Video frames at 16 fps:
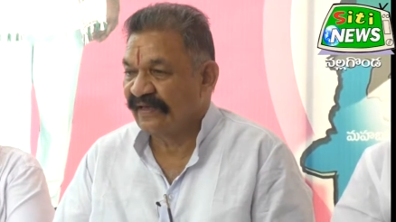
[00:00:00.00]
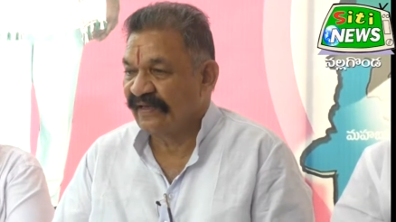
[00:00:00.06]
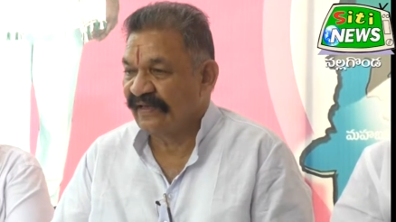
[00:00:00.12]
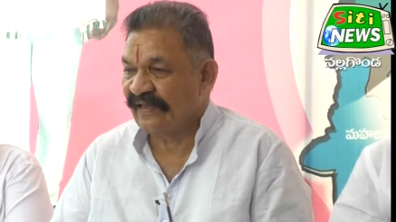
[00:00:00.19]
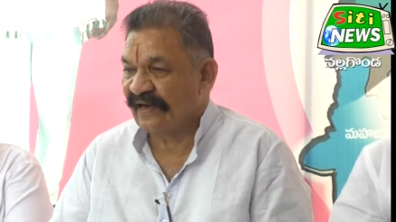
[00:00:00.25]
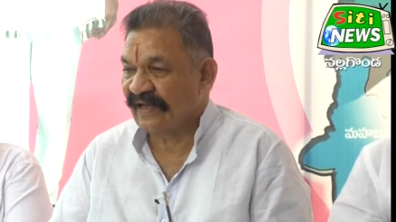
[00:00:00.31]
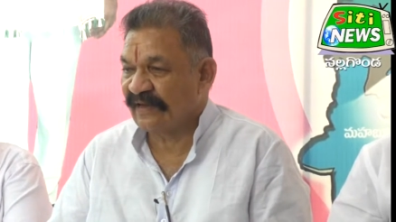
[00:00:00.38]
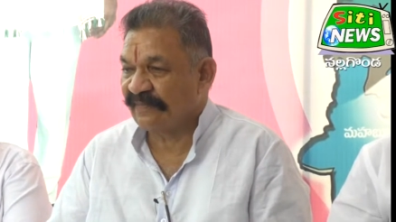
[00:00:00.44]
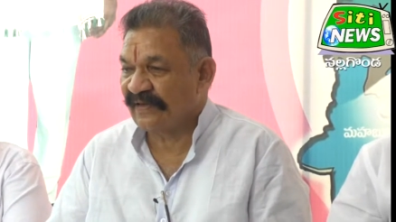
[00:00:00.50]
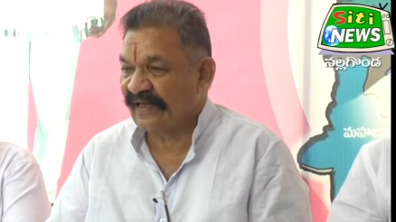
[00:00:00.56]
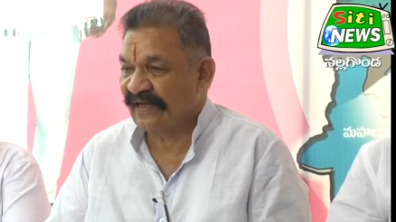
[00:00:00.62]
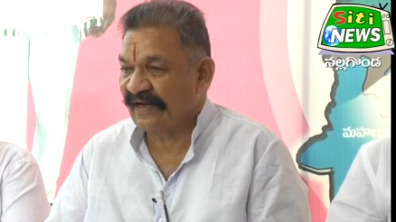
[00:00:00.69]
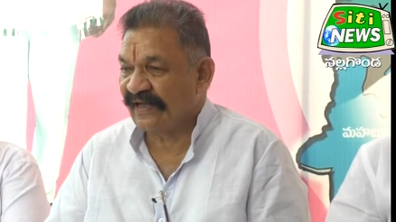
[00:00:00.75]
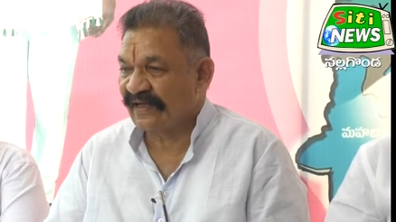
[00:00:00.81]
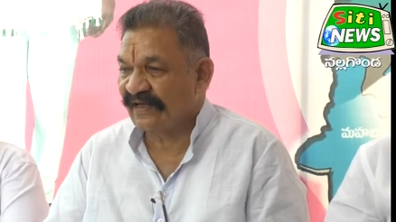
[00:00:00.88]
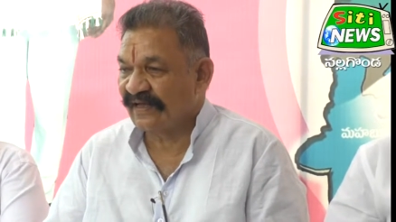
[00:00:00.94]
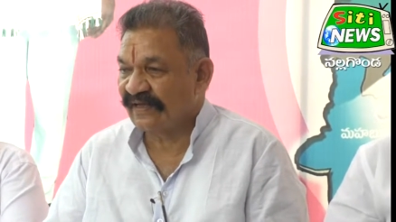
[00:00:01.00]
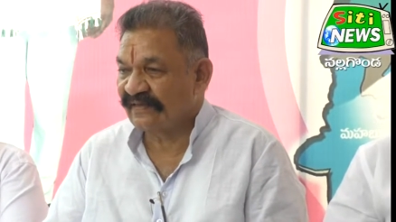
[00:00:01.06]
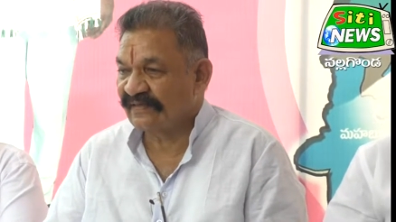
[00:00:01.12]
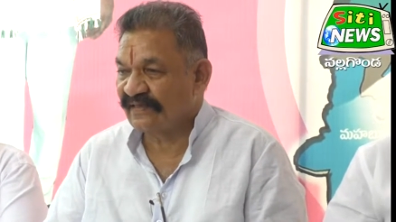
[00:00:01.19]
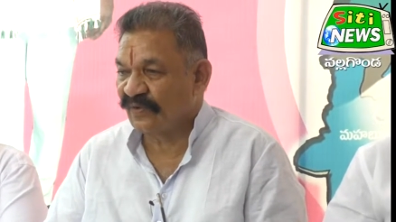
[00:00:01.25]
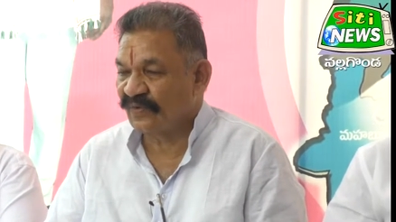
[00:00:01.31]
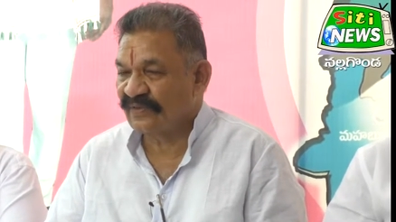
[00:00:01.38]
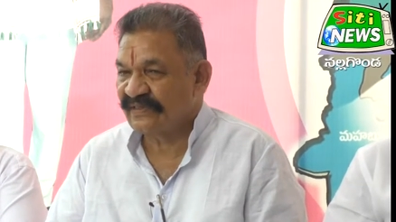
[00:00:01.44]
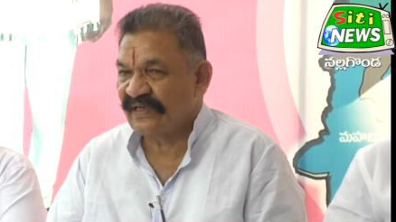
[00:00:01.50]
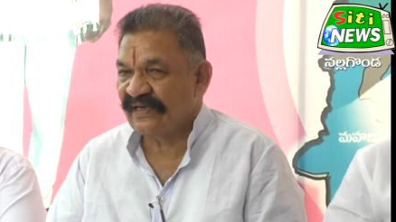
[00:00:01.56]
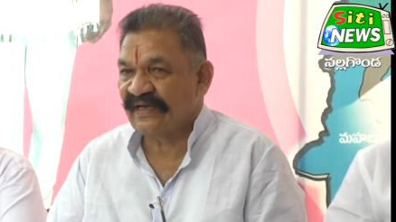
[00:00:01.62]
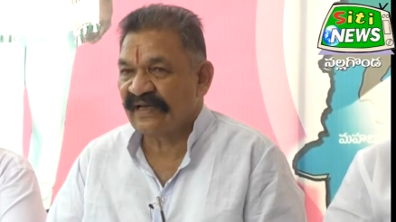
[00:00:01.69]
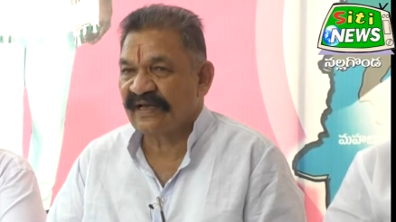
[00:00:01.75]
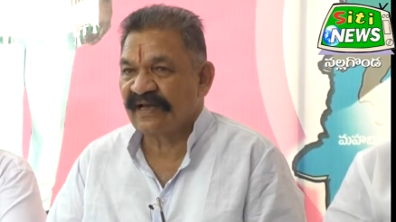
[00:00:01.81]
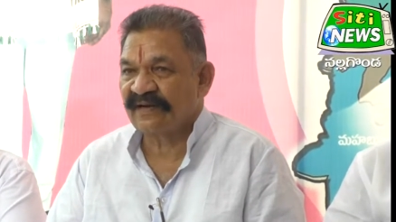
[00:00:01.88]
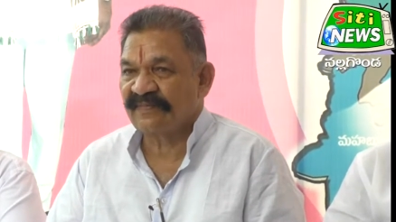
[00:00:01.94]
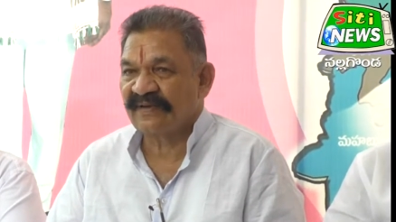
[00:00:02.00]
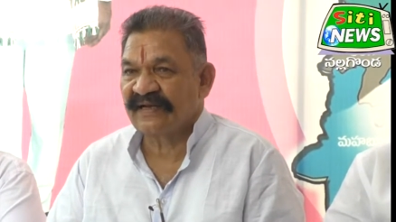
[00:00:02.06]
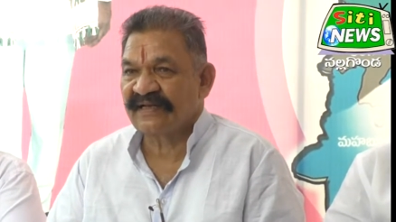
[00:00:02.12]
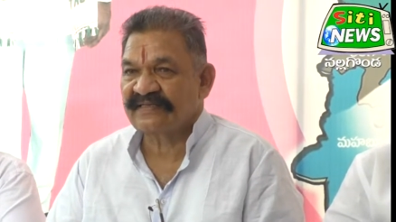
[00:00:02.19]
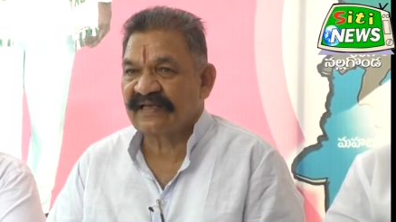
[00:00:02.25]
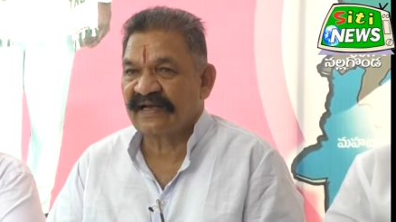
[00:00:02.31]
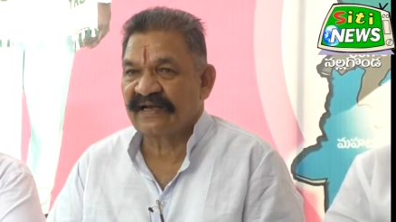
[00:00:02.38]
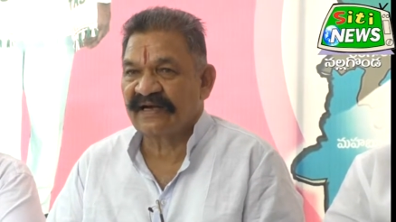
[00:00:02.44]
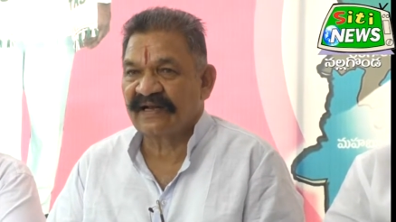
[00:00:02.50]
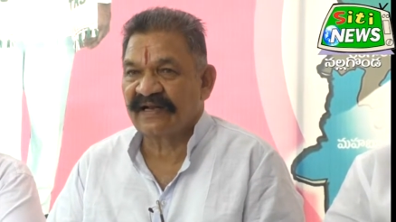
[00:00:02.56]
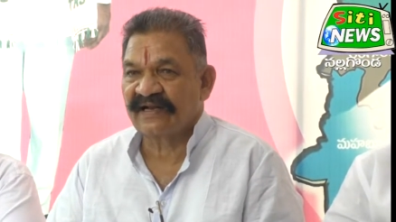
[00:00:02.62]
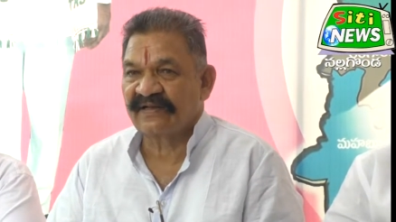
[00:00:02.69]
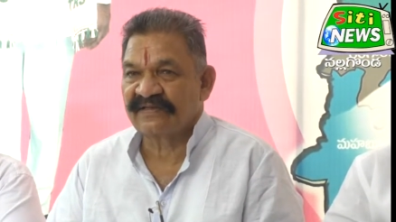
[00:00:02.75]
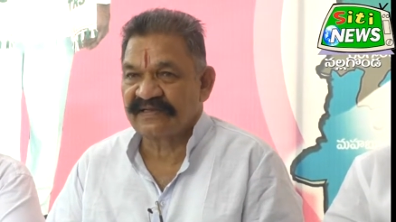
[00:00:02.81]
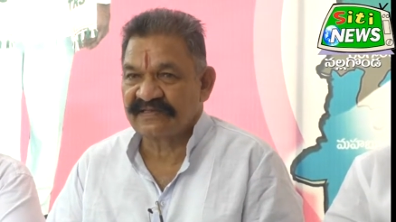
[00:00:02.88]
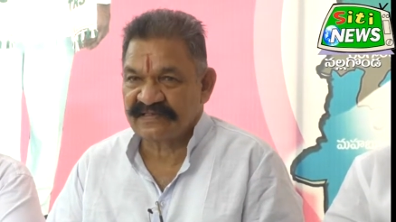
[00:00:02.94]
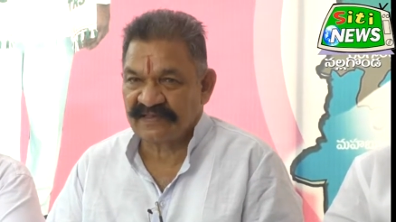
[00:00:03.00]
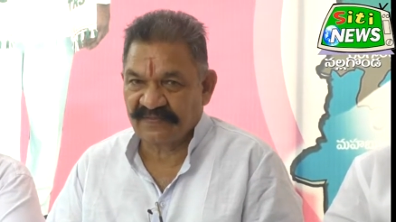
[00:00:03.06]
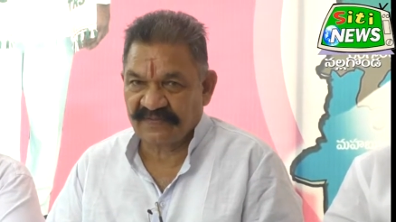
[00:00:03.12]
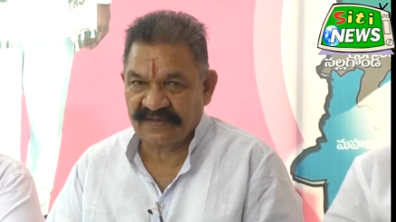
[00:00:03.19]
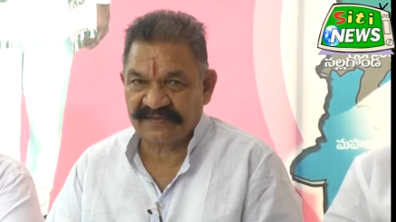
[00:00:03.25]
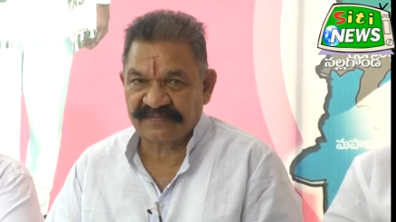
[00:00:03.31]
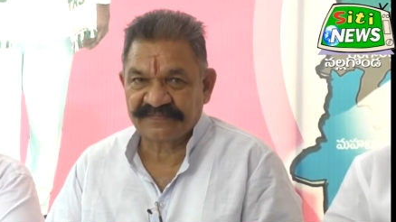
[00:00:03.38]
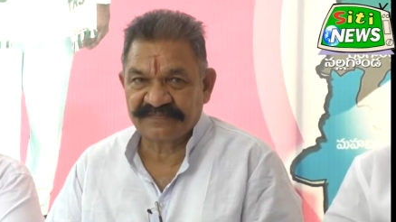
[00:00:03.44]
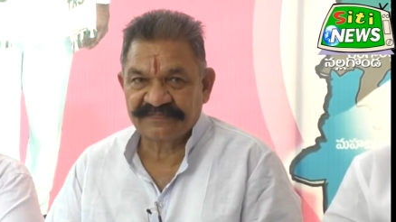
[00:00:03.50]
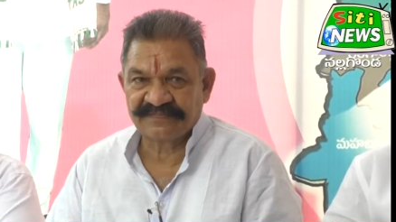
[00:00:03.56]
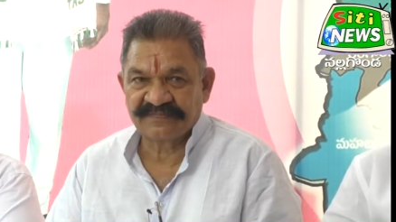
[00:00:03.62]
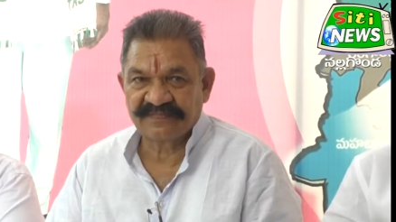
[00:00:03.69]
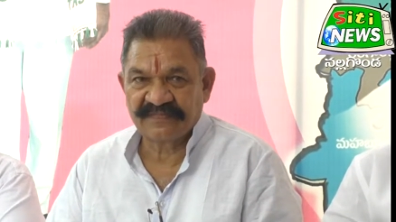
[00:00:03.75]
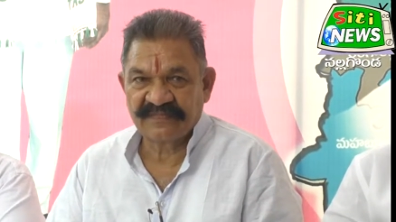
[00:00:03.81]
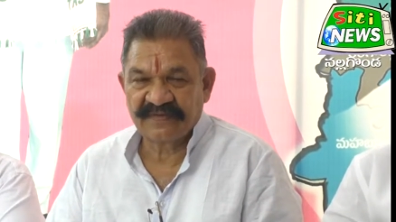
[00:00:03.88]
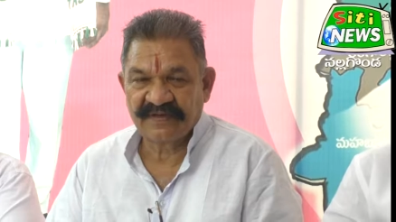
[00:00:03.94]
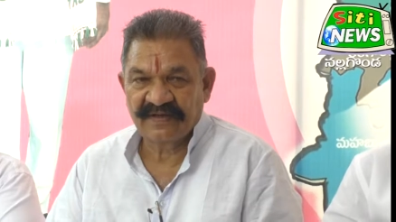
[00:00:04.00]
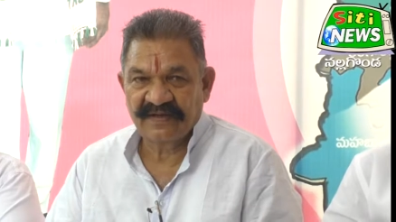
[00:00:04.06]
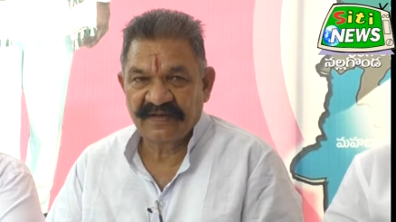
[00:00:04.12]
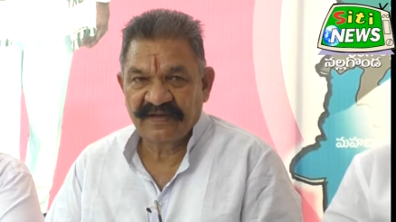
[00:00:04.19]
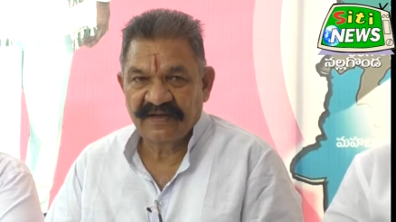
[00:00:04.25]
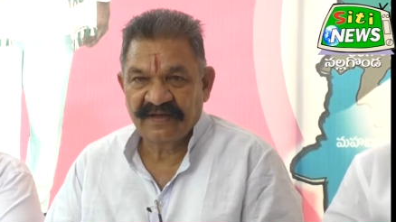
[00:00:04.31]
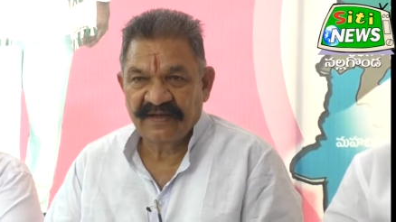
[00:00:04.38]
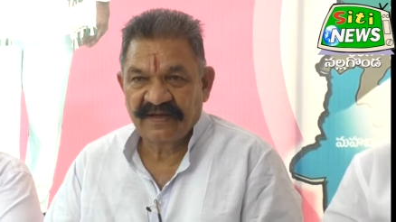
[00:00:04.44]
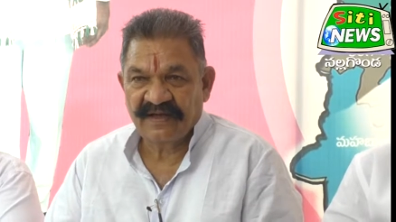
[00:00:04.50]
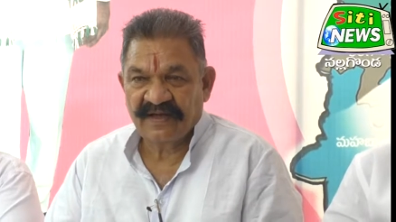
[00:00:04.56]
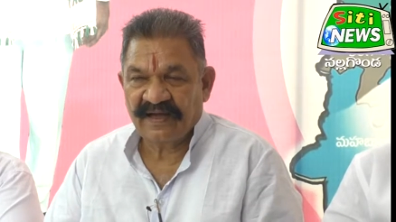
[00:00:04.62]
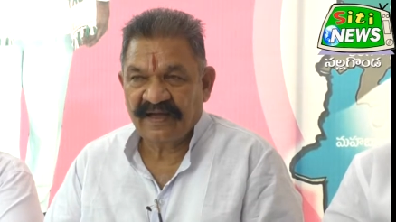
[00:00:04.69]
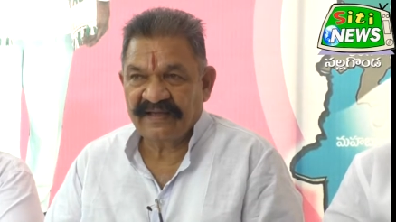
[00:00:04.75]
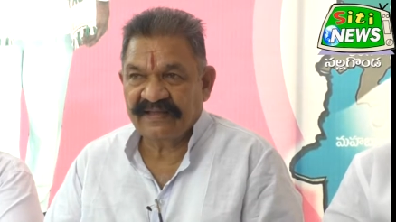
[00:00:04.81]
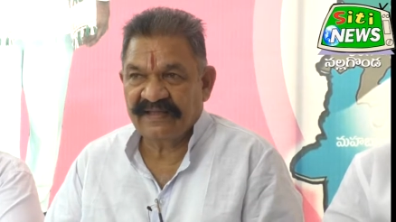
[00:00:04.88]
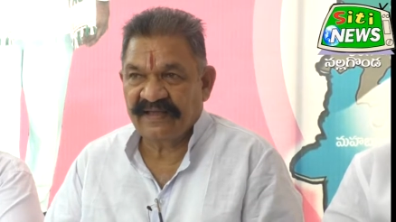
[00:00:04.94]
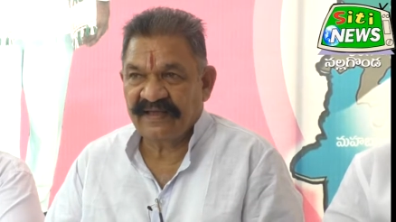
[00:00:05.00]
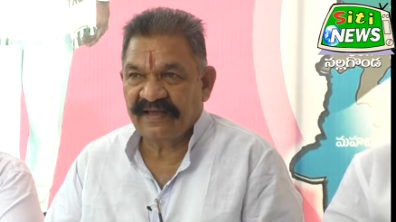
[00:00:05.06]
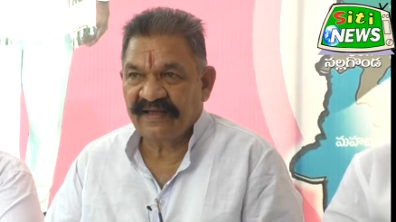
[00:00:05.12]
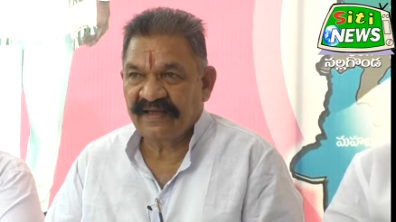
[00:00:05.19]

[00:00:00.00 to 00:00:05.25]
ఈ రకమైన దౌర్జన్యకరమైన సంఘటనలు చేస్తూ ఉన్నారు అయితే